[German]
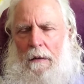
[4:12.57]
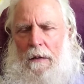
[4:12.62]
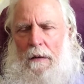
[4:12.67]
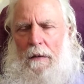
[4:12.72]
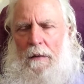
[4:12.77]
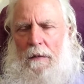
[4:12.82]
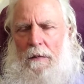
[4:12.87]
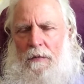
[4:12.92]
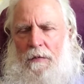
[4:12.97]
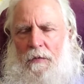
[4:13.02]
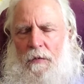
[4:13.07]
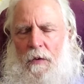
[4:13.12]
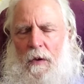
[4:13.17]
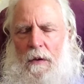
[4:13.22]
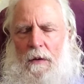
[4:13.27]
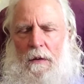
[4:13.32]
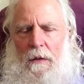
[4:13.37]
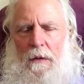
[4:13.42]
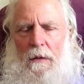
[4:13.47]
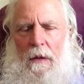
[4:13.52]
das
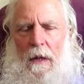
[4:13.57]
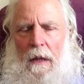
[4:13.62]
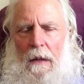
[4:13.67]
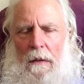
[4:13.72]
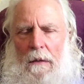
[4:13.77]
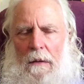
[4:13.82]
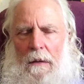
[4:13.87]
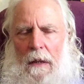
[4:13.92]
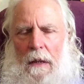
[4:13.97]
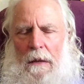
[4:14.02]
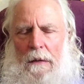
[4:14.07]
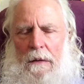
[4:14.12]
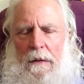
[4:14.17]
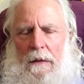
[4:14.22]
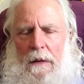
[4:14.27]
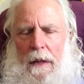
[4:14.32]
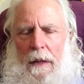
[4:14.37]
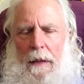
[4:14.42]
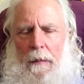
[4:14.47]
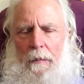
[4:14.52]
gar
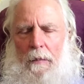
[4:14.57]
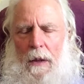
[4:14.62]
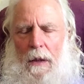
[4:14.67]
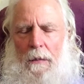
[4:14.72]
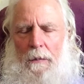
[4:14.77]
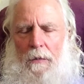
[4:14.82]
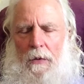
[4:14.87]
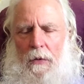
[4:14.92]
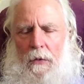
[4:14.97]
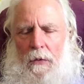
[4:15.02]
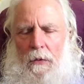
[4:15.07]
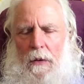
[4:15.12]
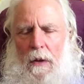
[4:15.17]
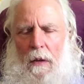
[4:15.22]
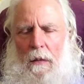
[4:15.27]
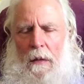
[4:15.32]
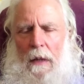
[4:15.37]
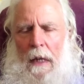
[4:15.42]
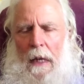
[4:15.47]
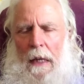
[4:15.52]
nicht Leben nach dem Tod glauben,